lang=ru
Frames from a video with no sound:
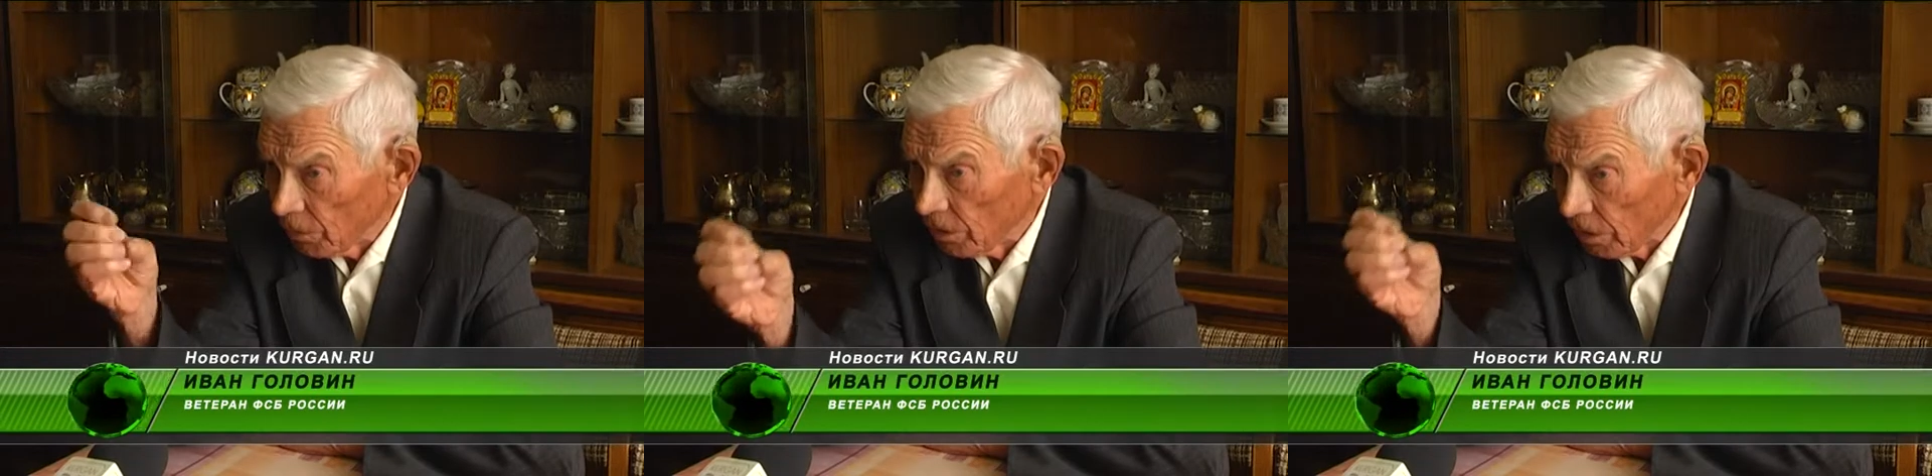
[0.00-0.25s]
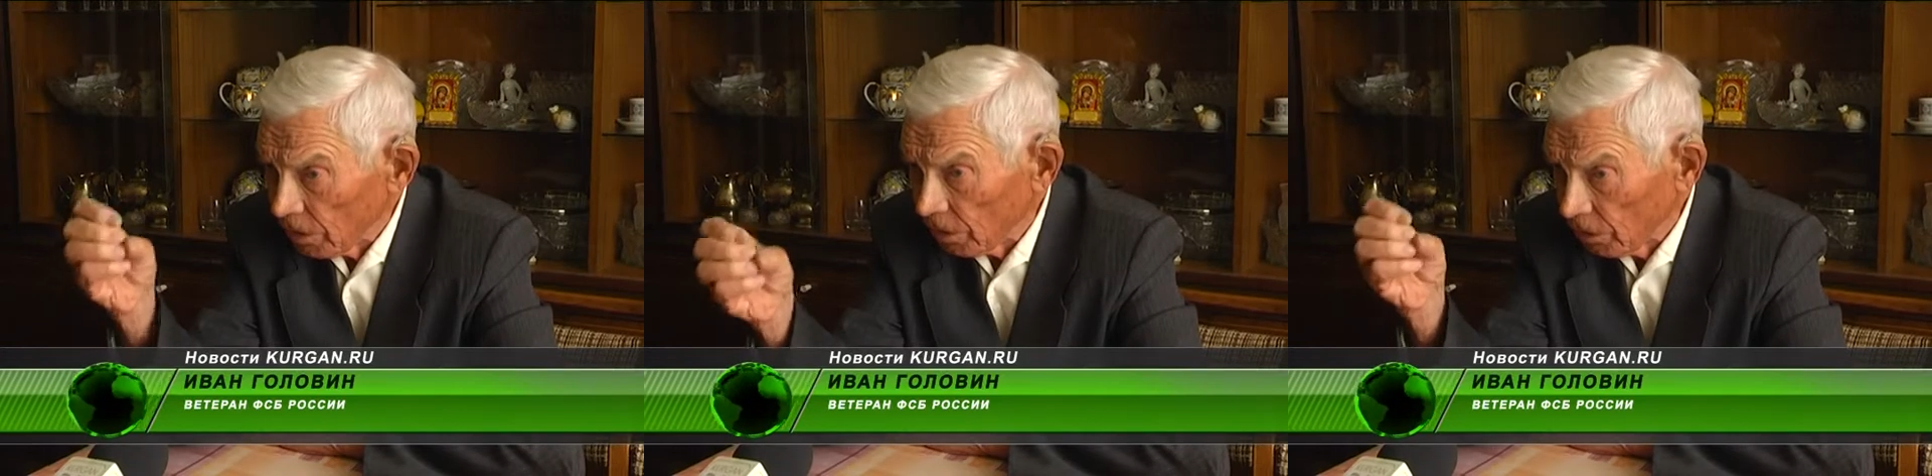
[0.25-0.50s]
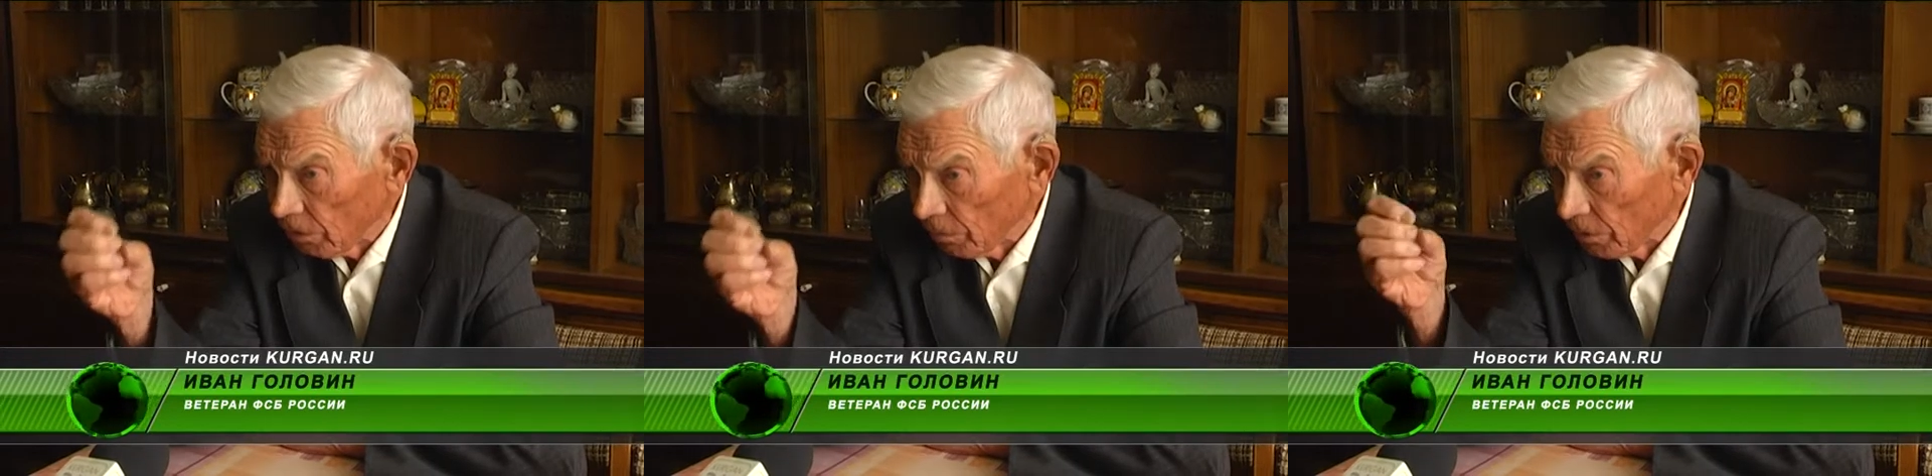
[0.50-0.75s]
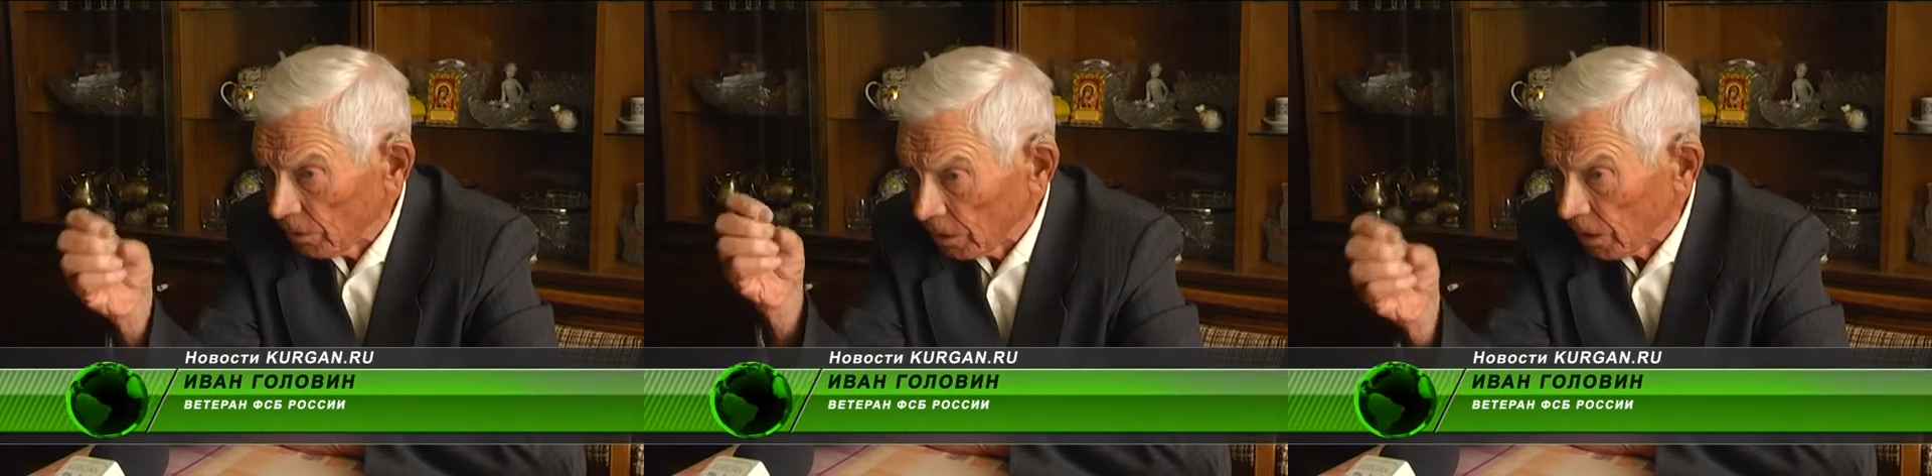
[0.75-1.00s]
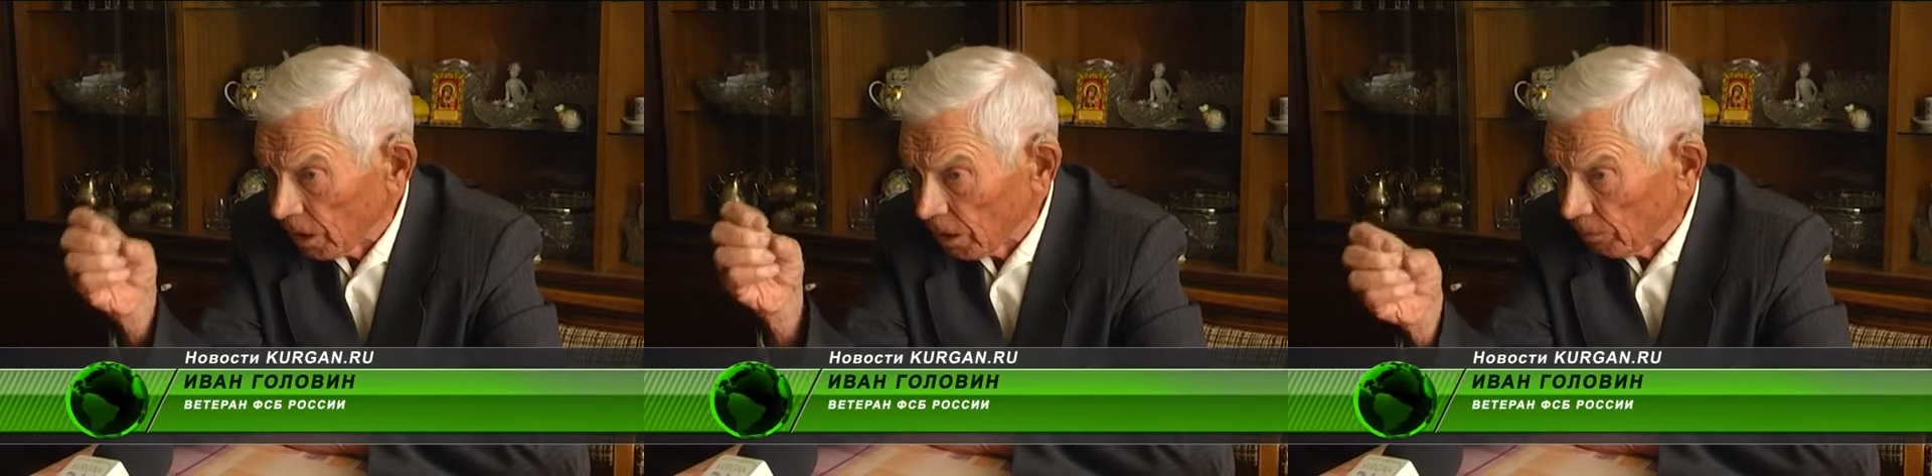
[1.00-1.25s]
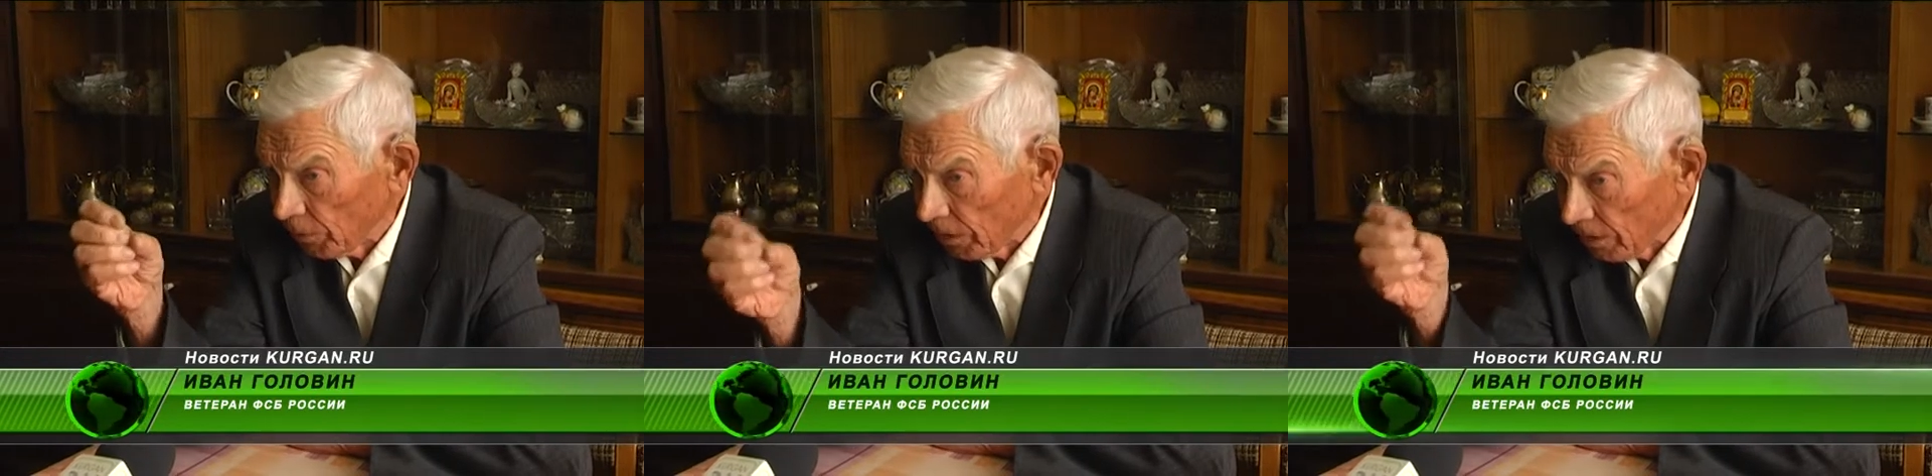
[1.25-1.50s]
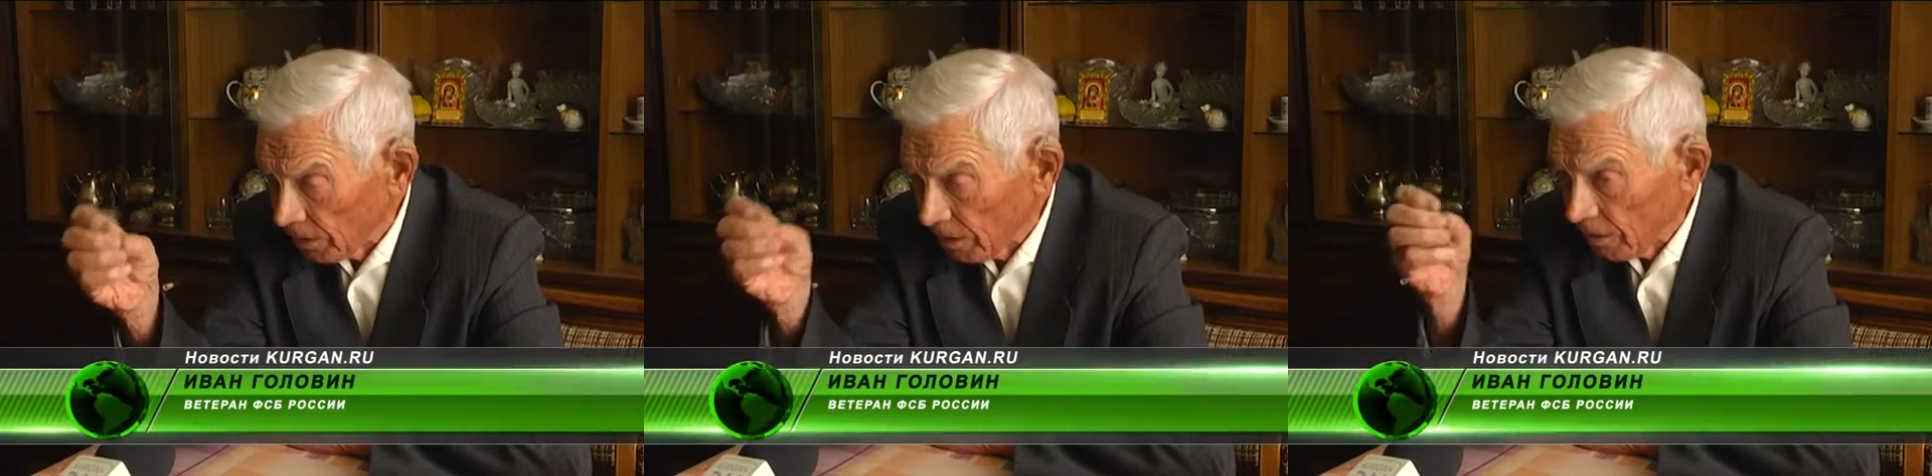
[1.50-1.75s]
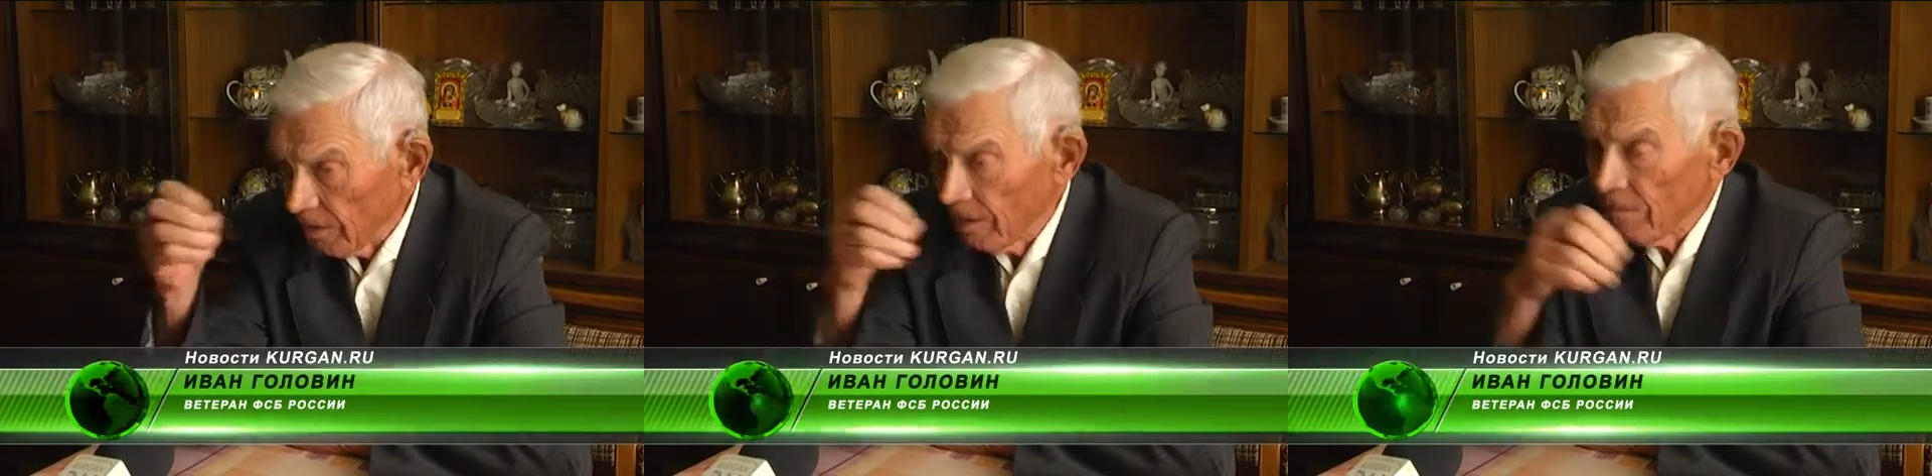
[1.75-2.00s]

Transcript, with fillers: секретарем ЦК КПСС,